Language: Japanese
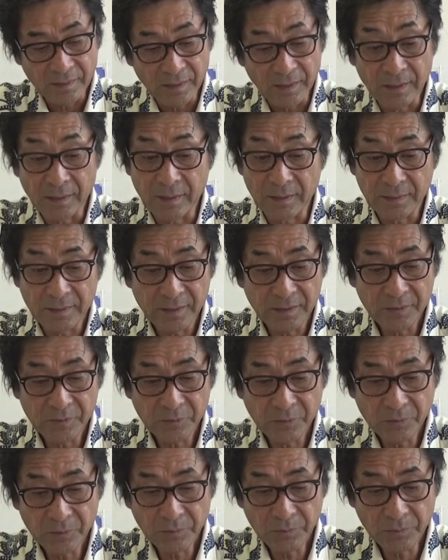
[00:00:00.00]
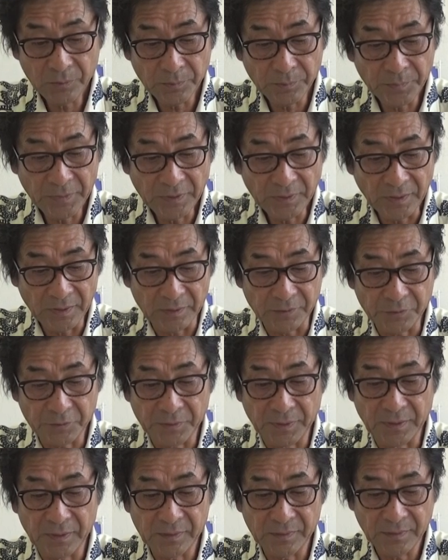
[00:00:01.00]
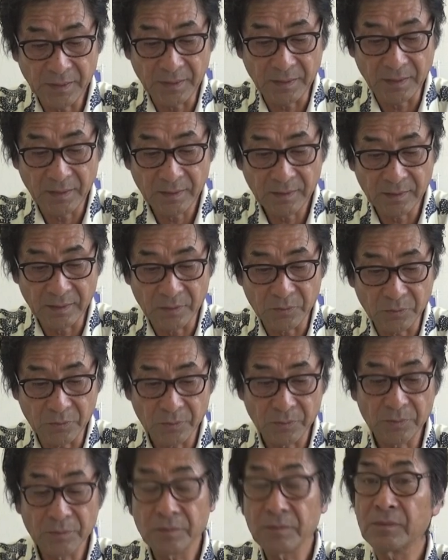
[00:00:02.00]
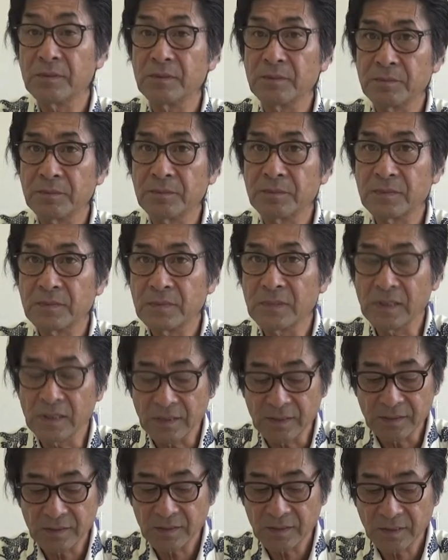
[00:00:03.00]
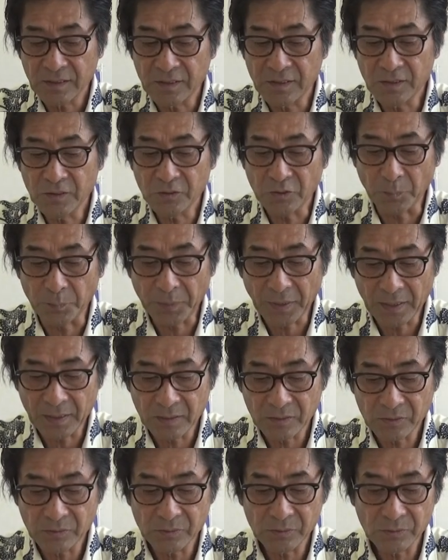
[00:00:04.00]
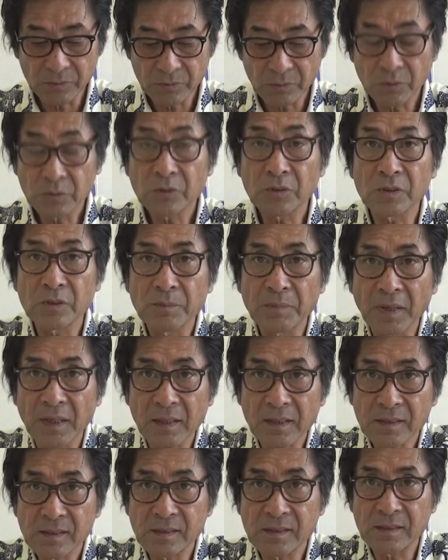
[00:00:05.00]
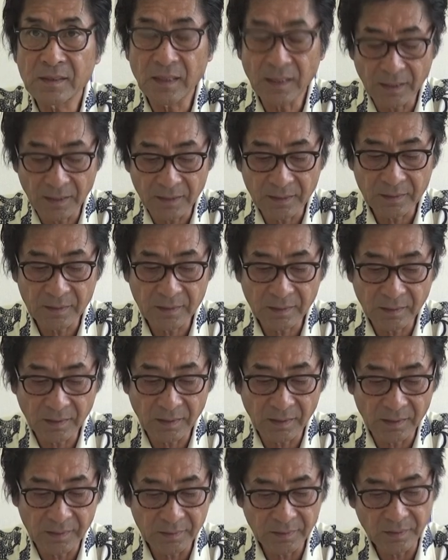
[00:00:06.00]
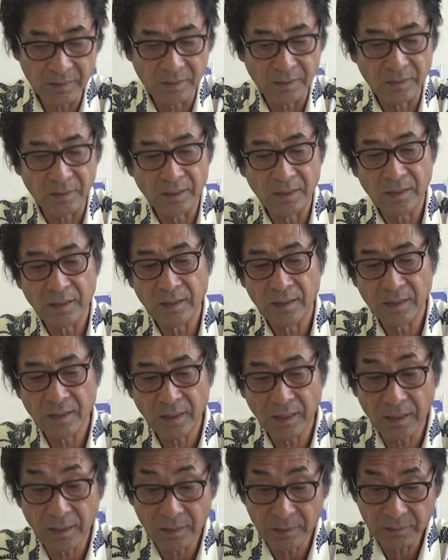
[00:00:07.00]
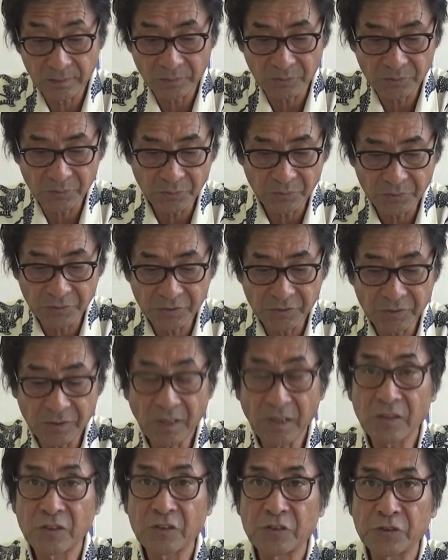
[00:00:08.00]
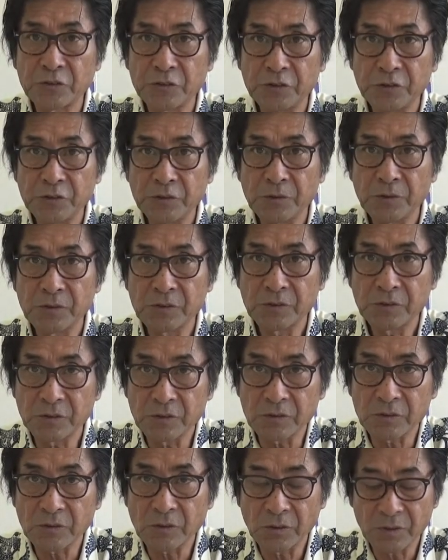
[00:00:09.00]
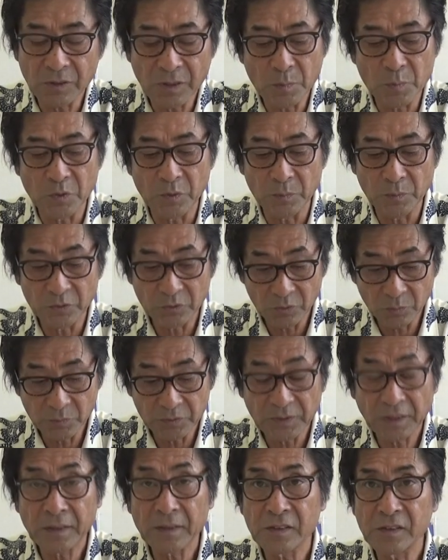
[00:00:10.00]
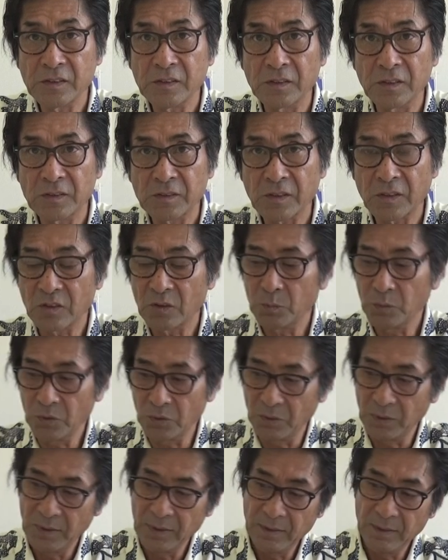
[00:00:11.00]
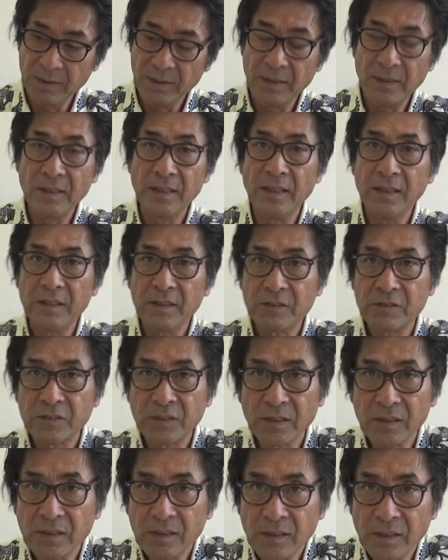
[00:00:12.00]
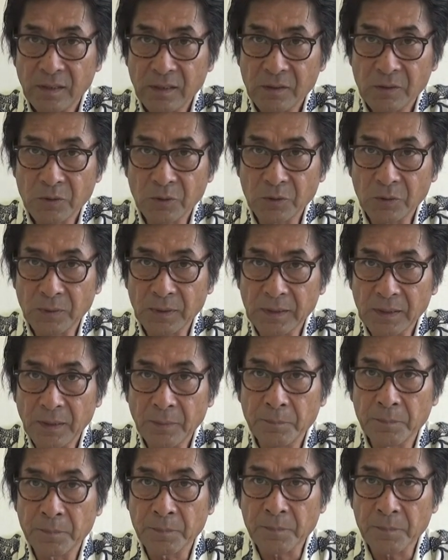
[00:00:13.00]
あリールのメンテナンスはですねやはりあのきちんとパーツごとにばらしてきれいに、え洗ってお掃除して注意をするこれがもう最も正しいんですけどもエリクサーでやれることはね